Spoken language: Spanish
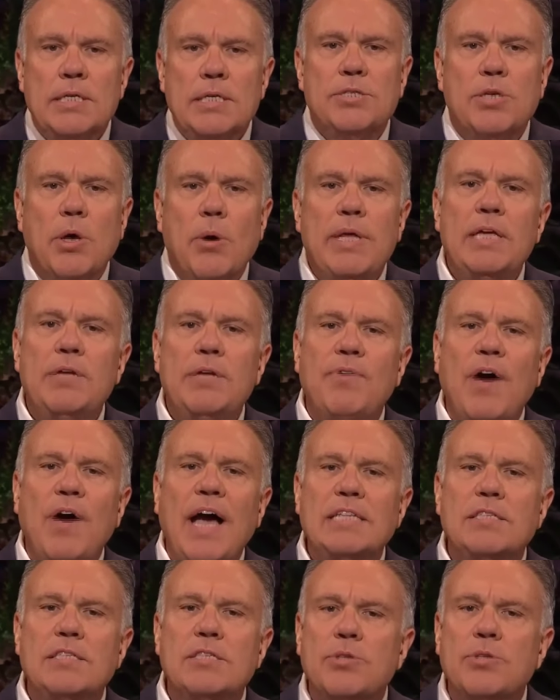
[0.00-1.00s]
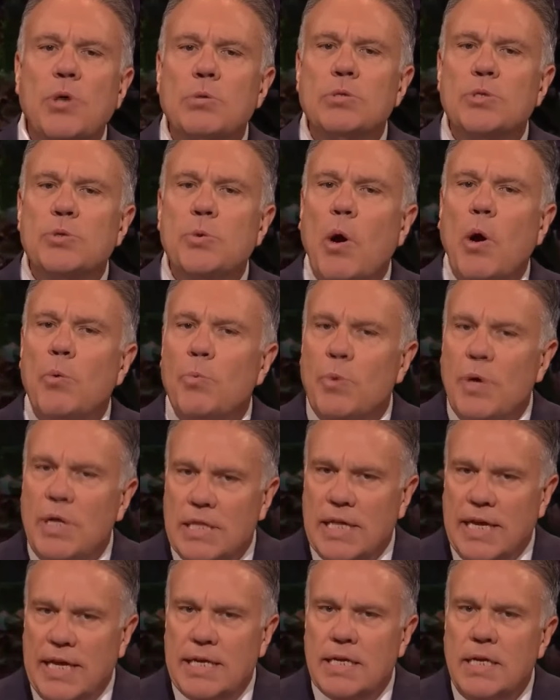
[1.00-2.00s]
Así que invita a quienes
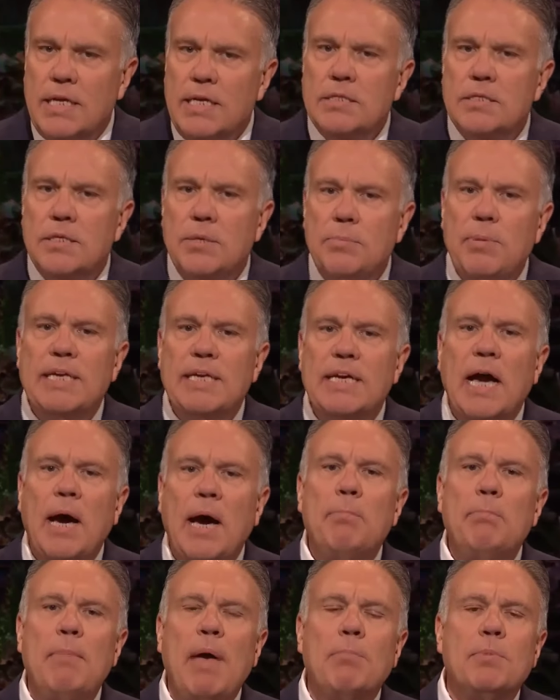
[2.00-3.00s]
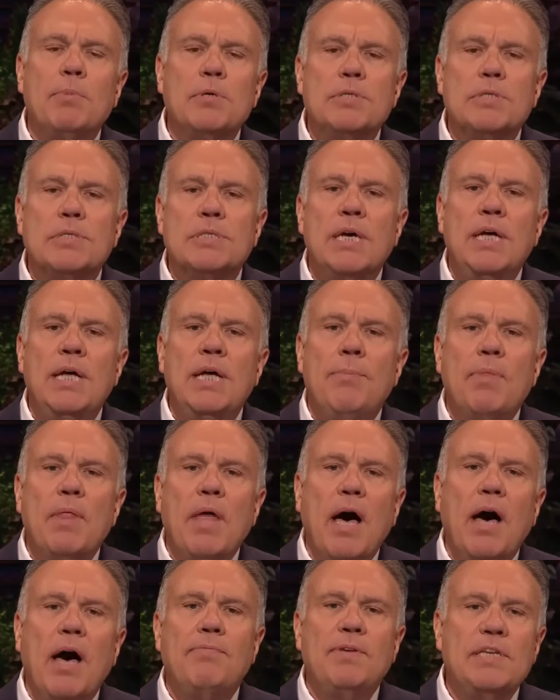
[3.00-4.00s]
estén dispuestos a ser miembros
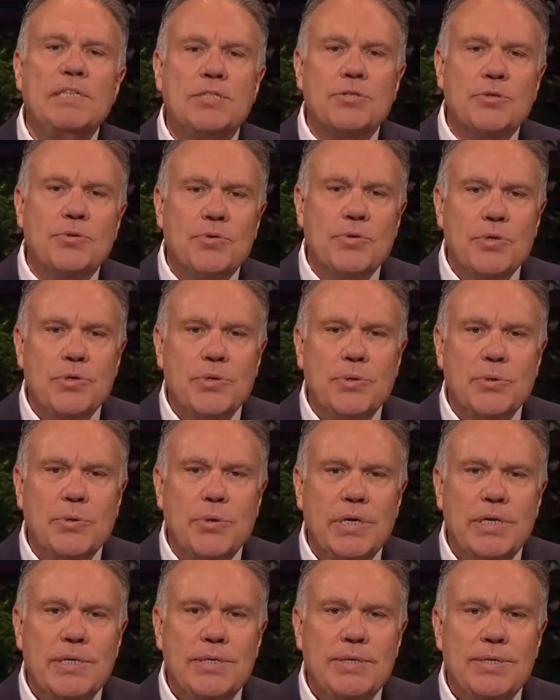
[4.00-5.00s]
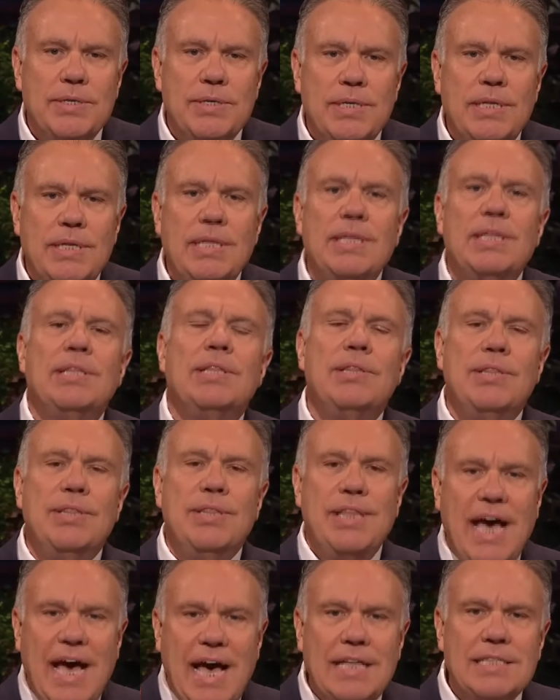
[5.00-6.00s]
de su tripulación,
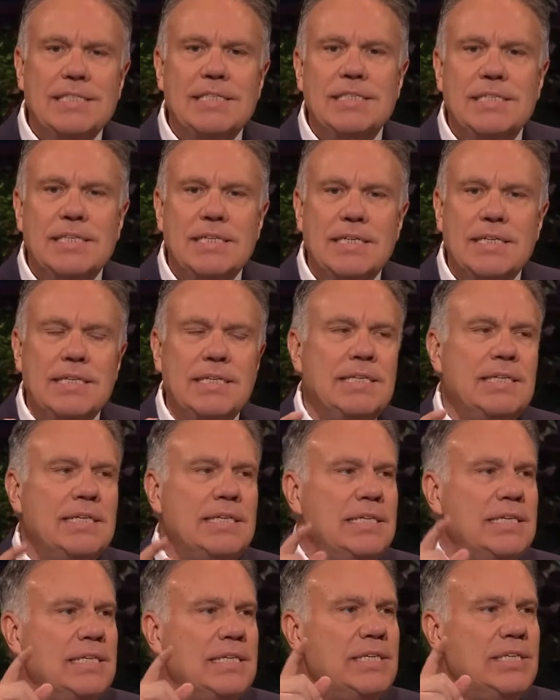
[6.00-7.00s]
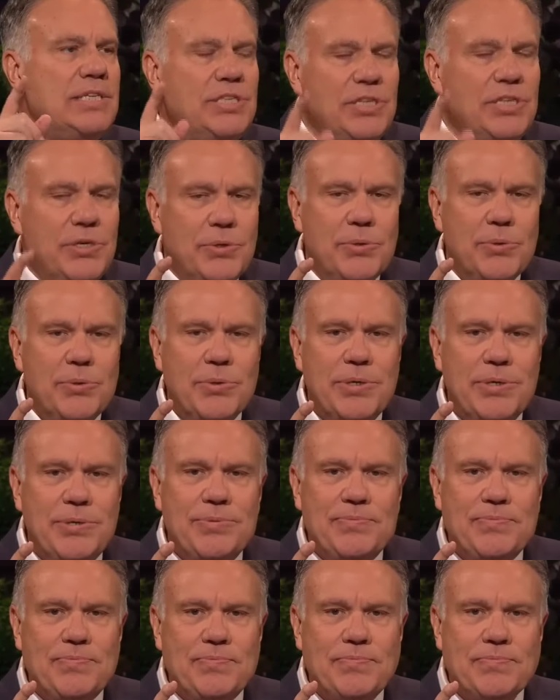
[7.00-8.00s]
la cual son
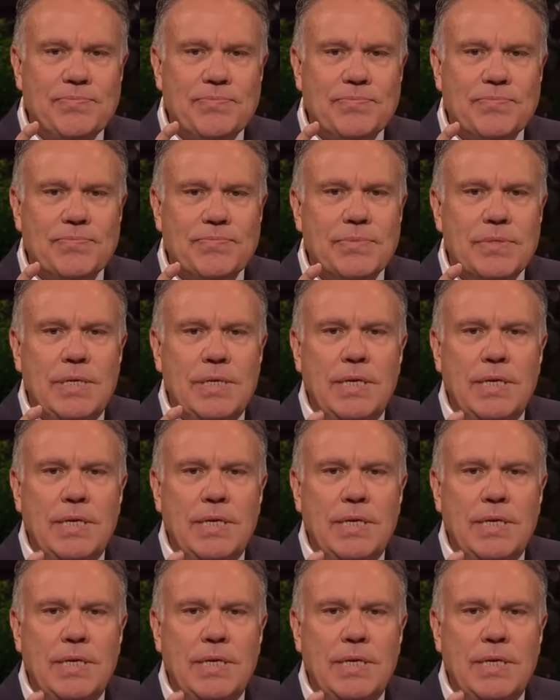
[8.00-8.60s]
ustedes.